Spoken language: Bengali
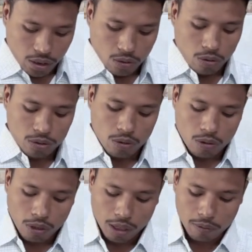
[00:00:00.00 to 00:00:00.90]
কৌতূহল
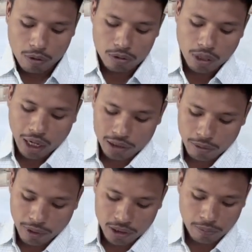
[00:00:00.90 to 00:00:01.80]
এবং
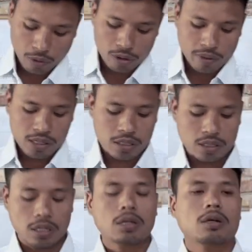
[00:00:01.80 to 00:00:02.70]
আশেপাশে পরিবেশ
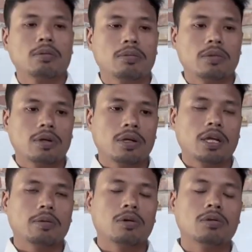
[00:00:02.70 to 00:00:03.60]

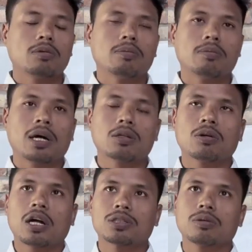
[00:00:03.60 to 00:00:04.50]
এবং মাদক
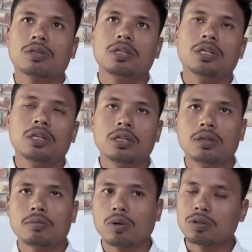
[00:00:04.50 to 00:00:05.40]
আসক্তি
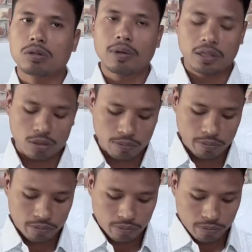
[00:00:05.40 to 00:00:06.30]
বন্ধু বান্ধব
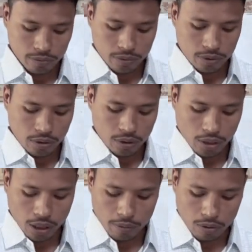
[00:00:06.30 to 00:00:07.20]

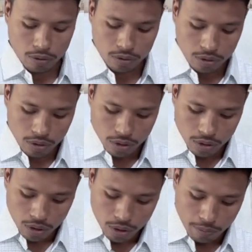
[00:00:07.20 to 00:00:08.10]
এবং
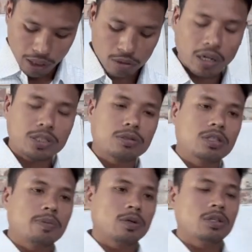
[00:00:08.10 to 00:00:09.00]
মাদক আসক্তি
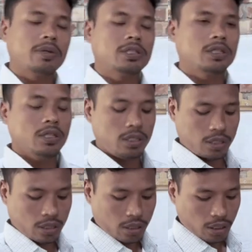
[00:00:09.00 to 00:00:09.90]
প্রতিবেশী
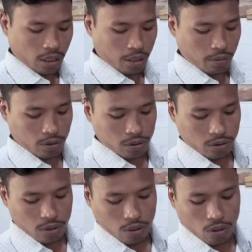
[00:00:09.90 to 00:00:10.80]
এবং
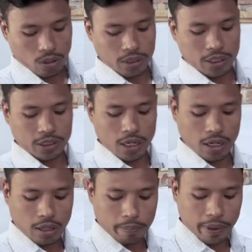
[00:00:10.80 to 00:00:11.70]
হতাশা
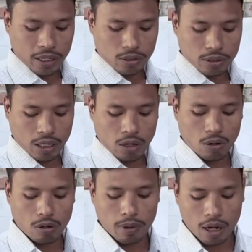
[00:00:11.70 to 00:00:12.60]
ব্যর্থতা
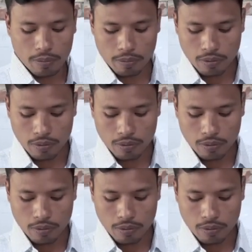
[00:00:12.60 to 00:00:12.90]
অভাব